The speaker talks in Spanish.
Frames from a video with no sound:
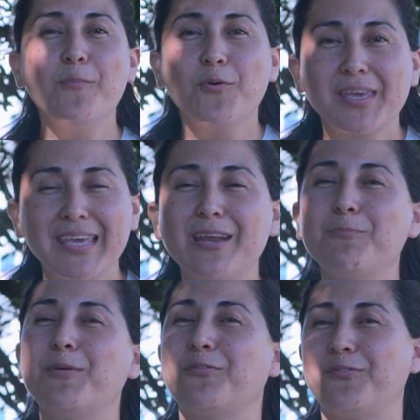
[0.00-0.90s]

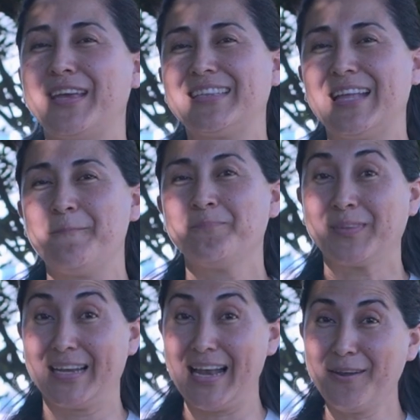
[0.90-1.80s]
mujer perfecta
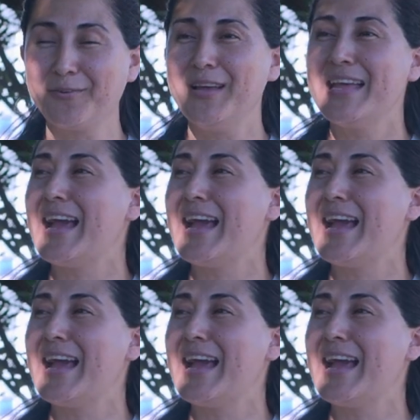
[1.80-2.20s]
claro,